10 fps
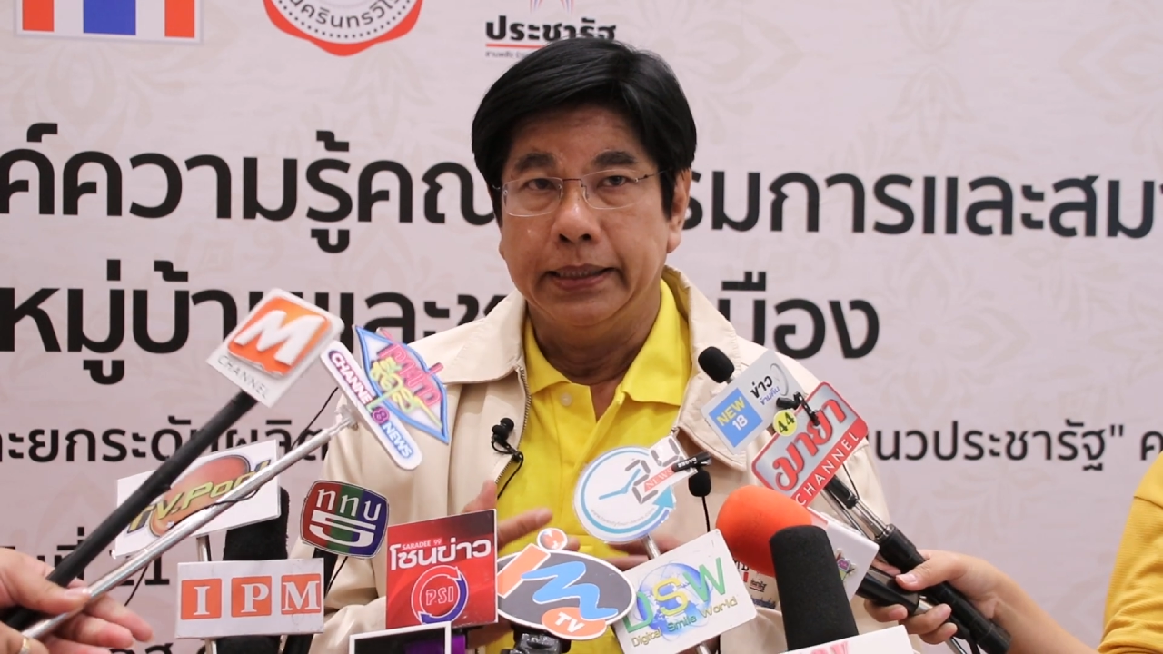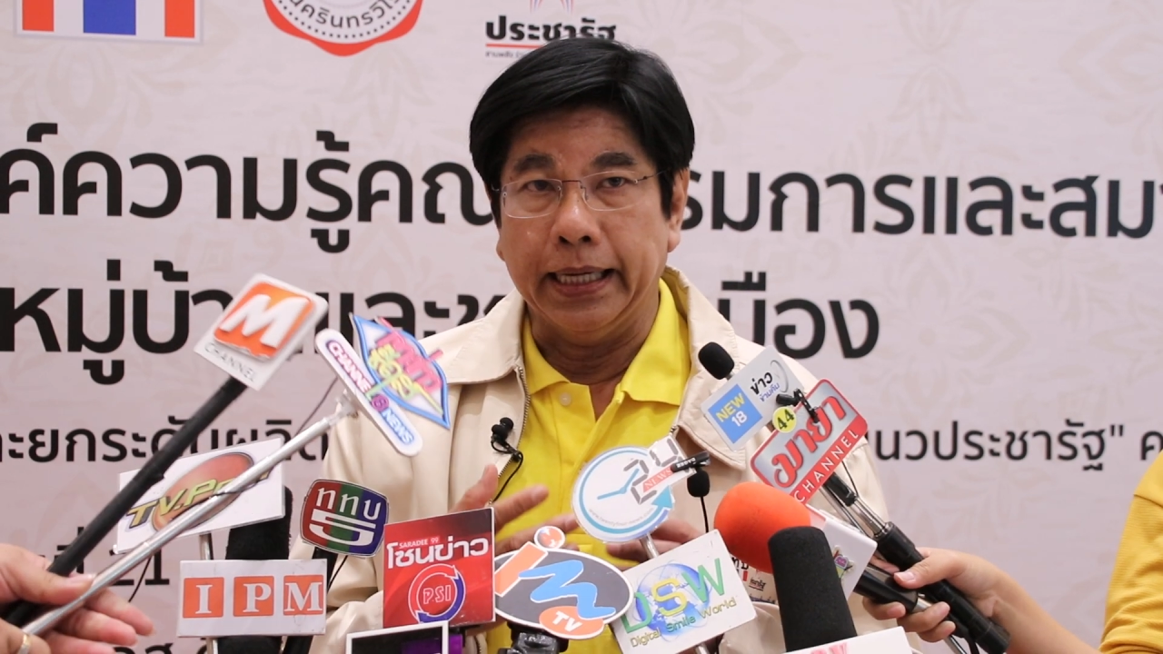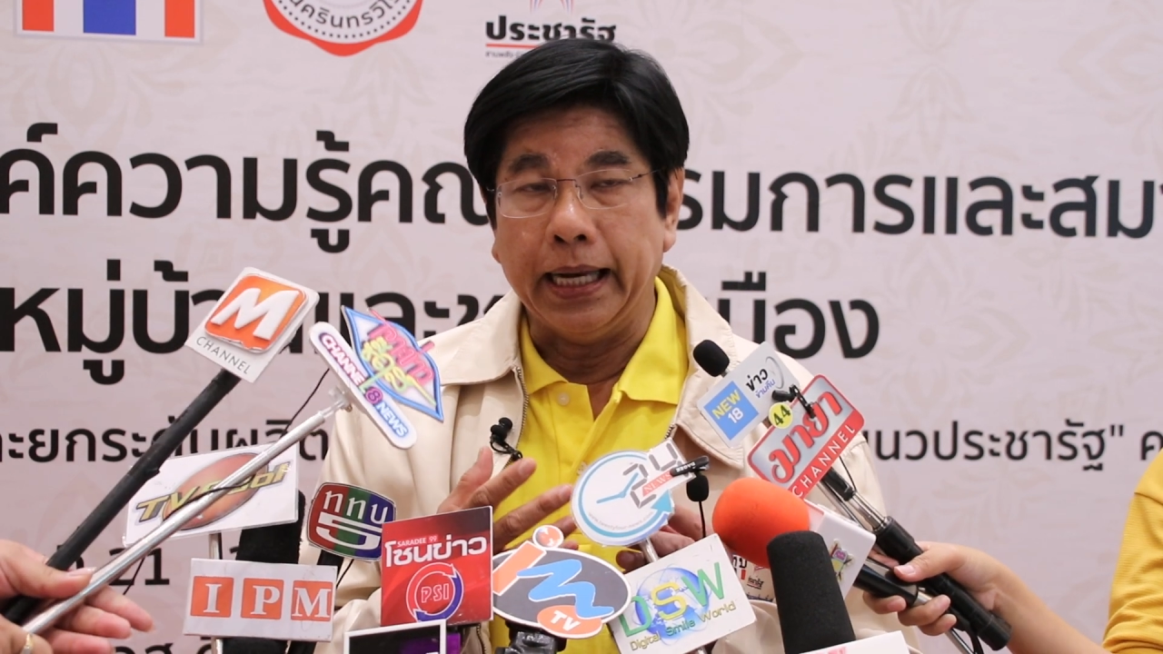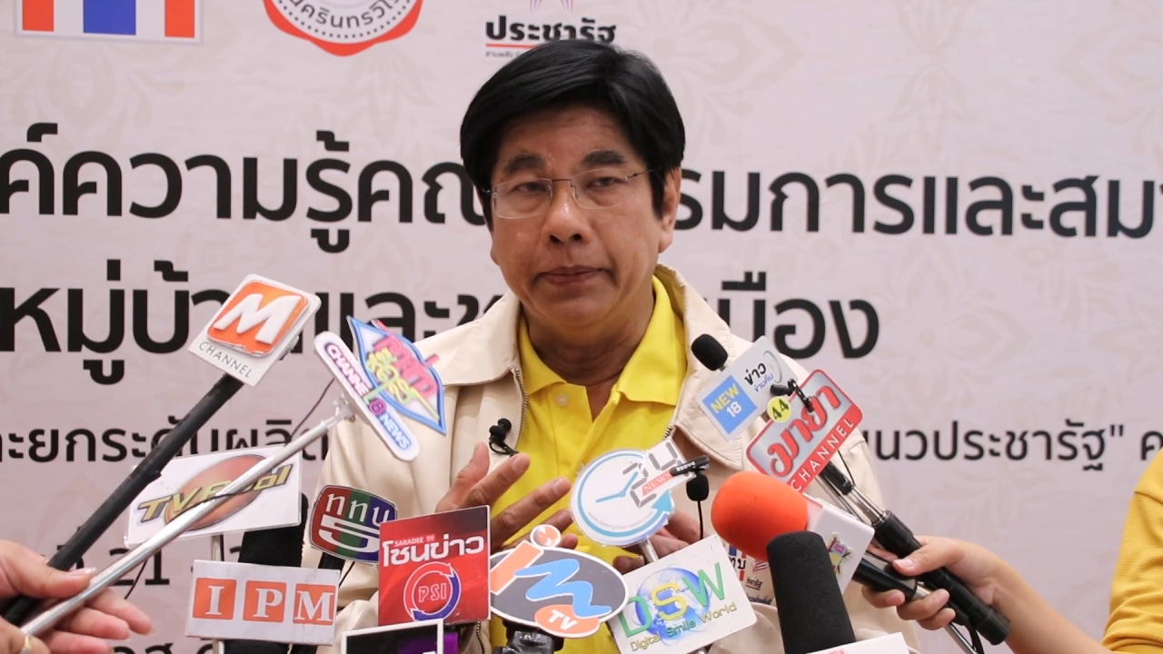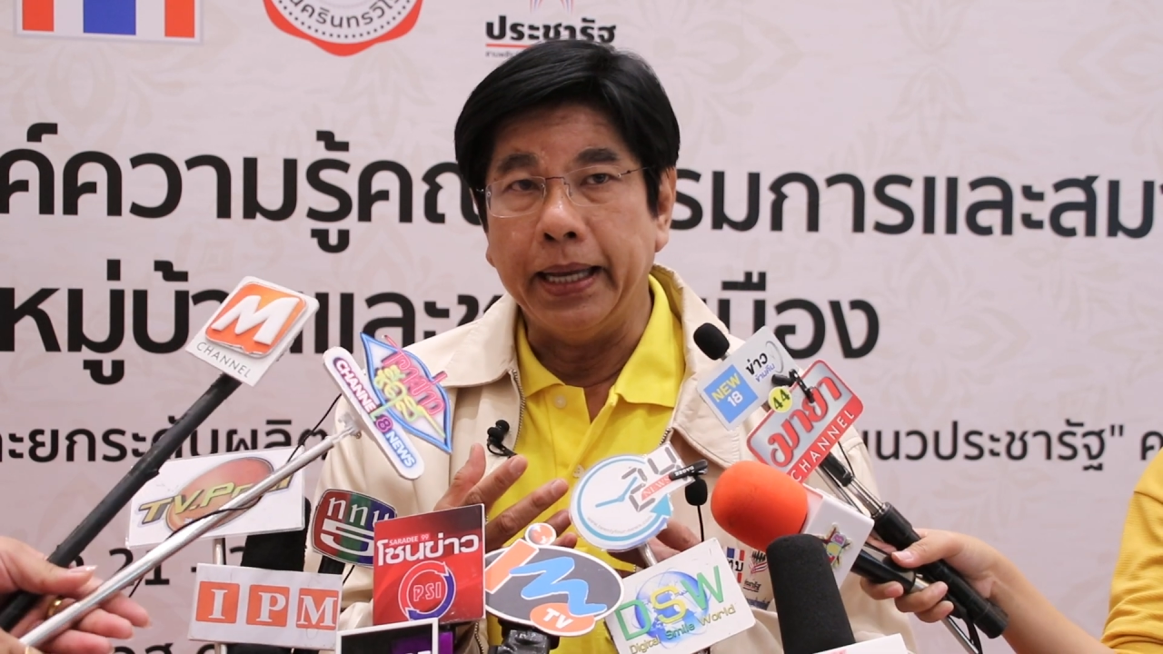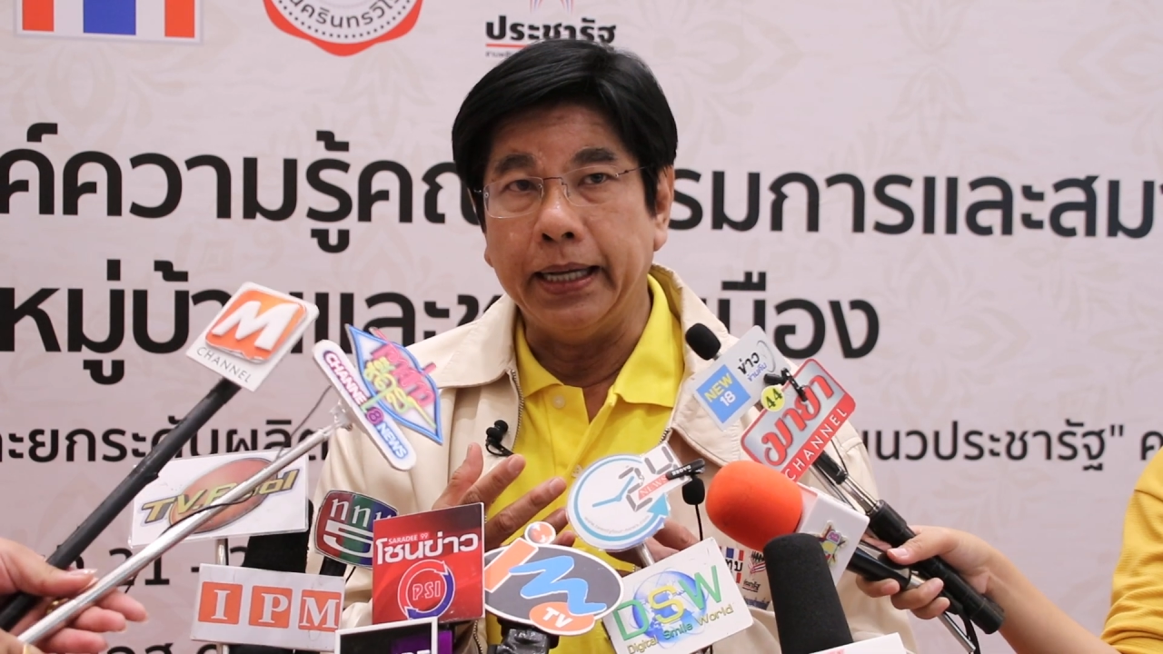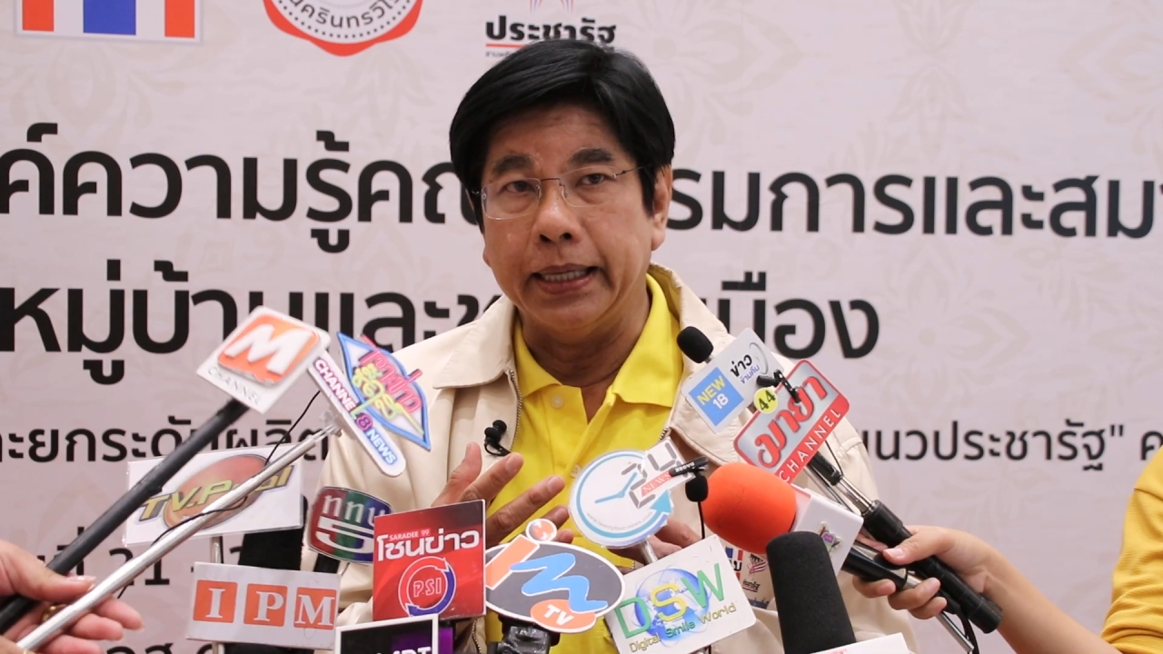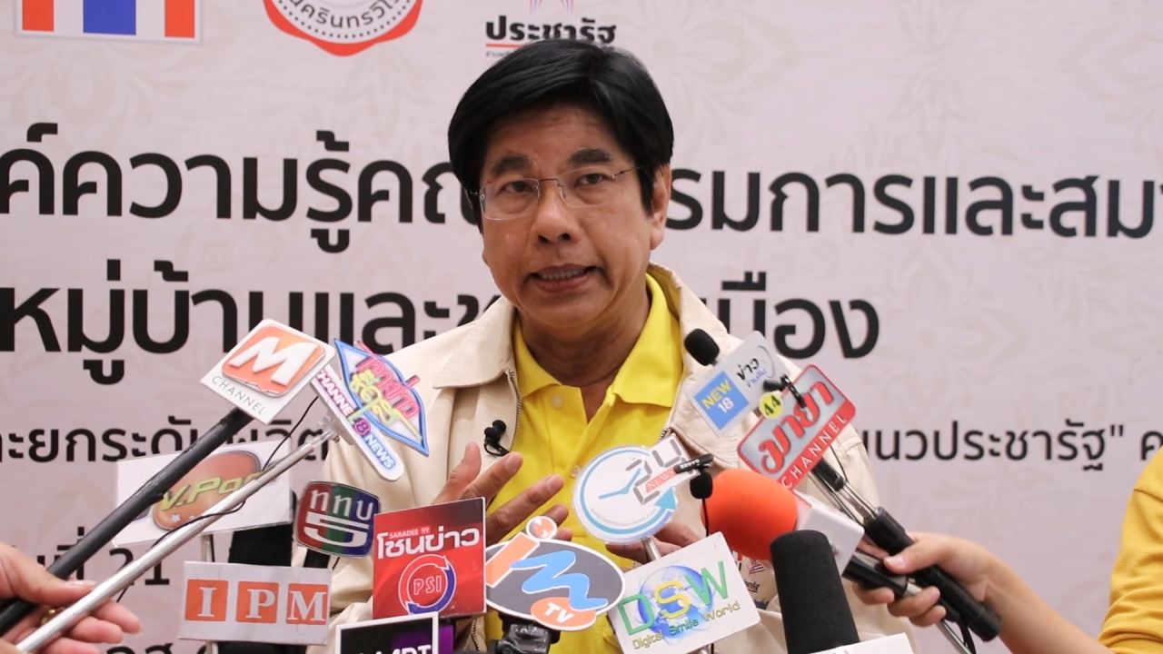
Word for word: จะทำให้เกิ